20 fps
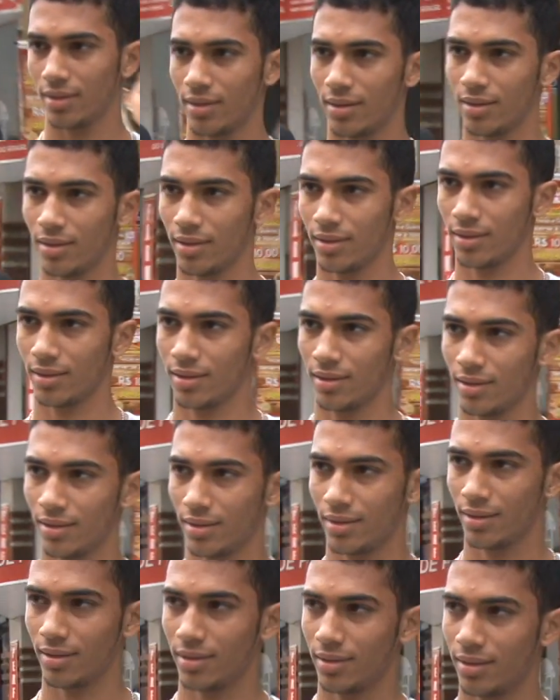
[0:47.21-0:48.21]
do celular pode
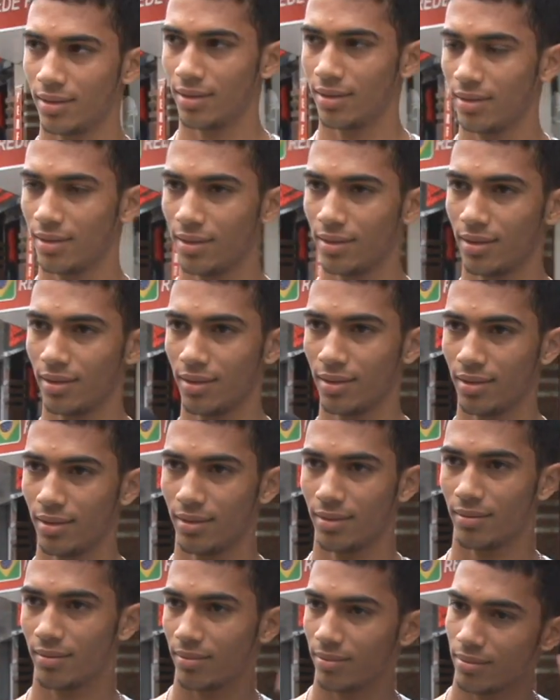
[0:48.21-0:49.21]
fazer mal aos olhos?
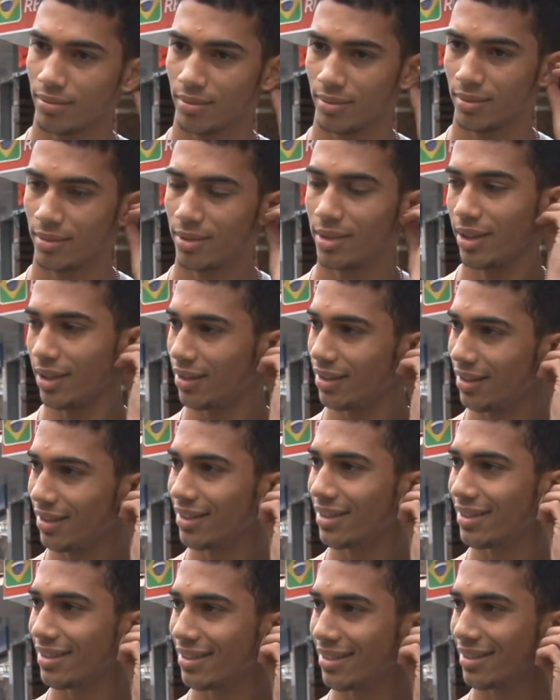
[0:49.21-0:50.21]
Sim.
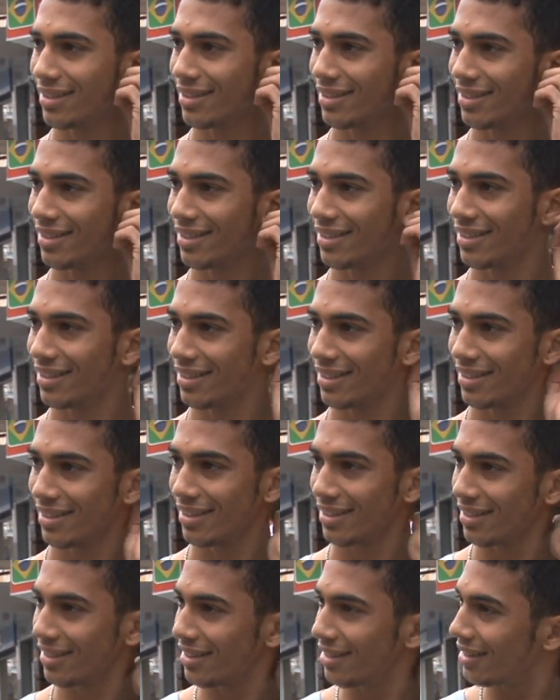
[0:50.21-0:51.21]
É, o é, que, que você
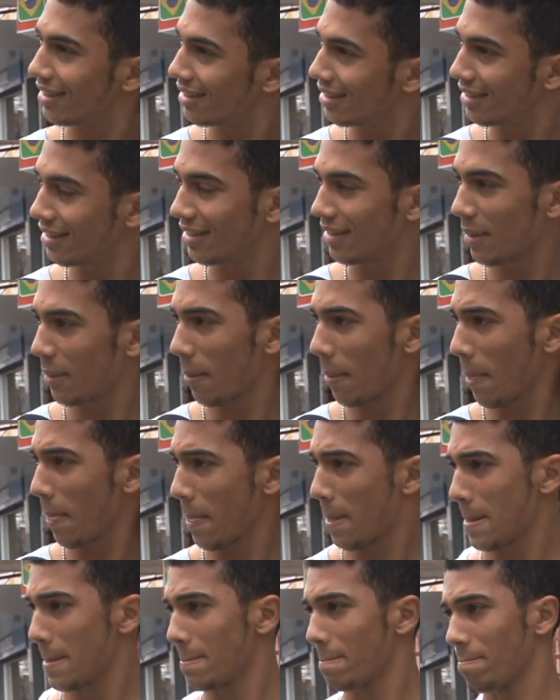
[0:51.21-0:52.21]
imagina que pode causar?
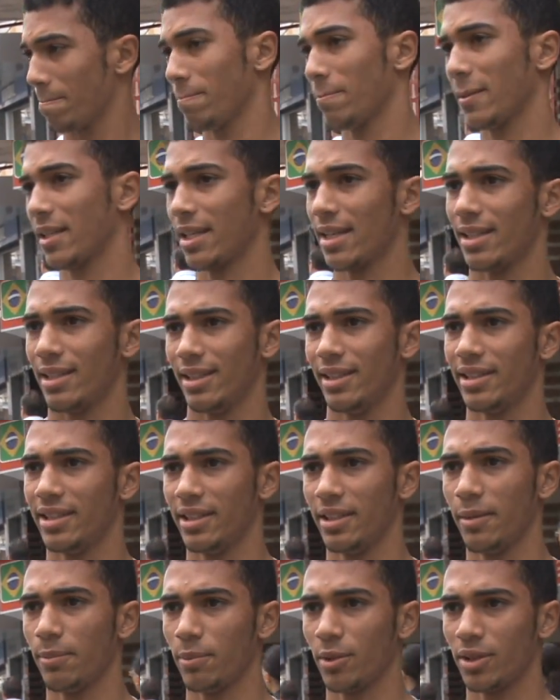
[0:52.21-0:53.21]
Cara,
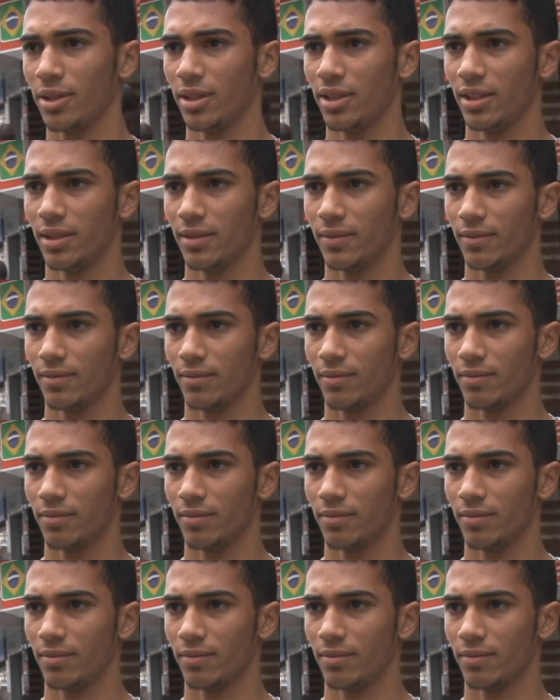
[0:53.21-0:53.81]
isso aí pode.